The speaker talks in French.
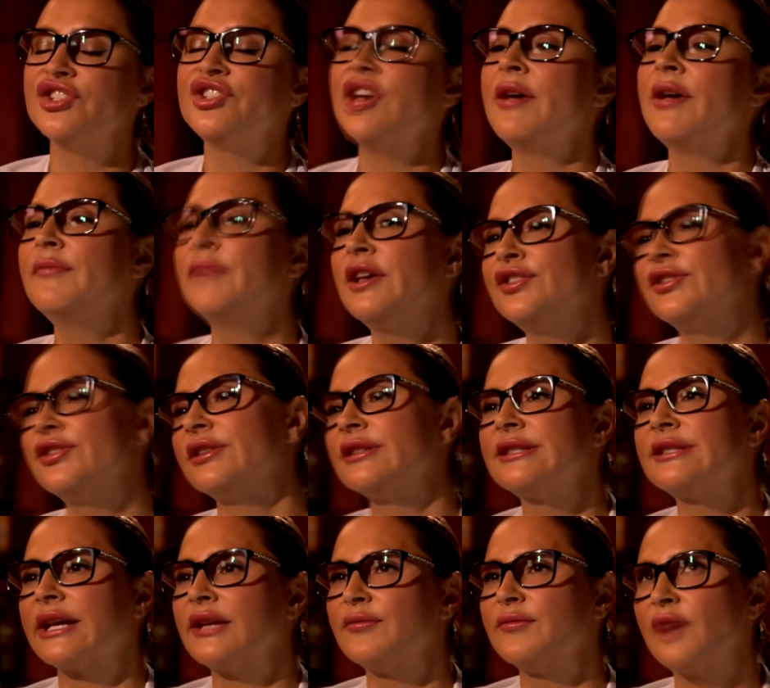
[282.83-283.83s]
Jamais je
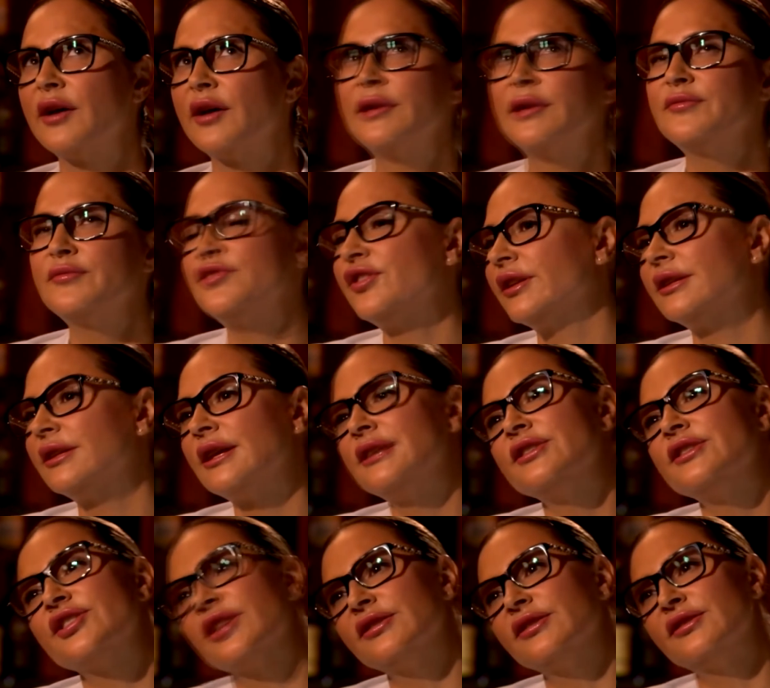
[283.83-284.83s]
dirais de moi-même, que je suis
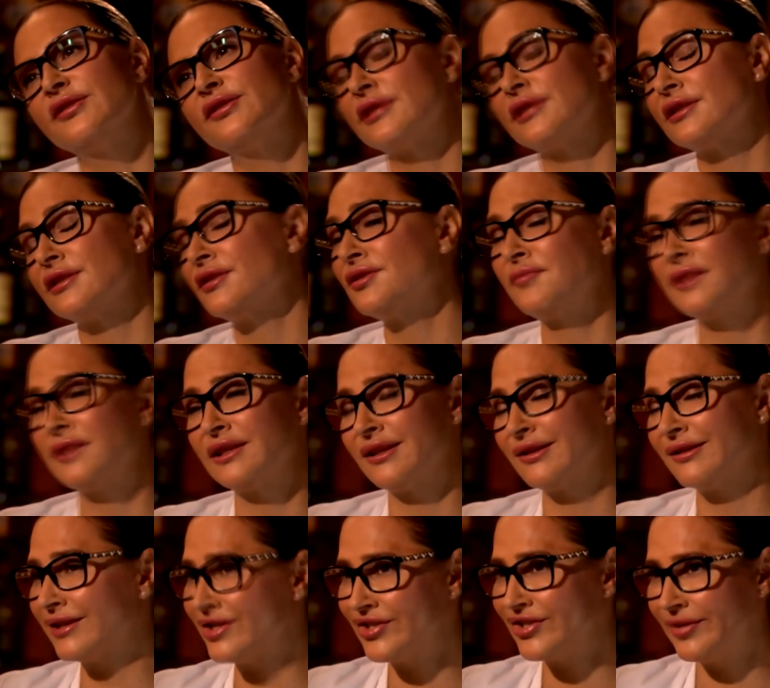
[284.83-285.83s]
intelligente. De toute façon, tu
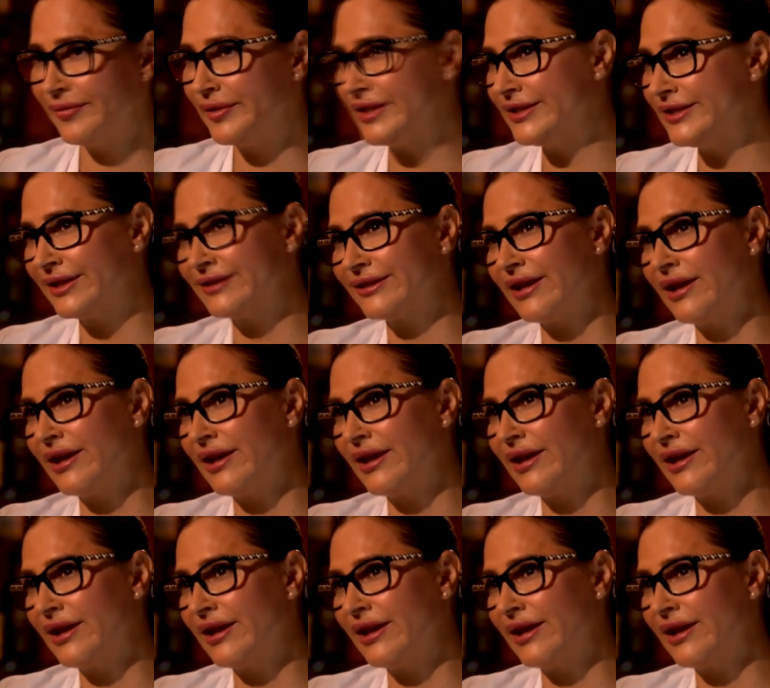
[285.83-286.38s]
m'entendras jamais dire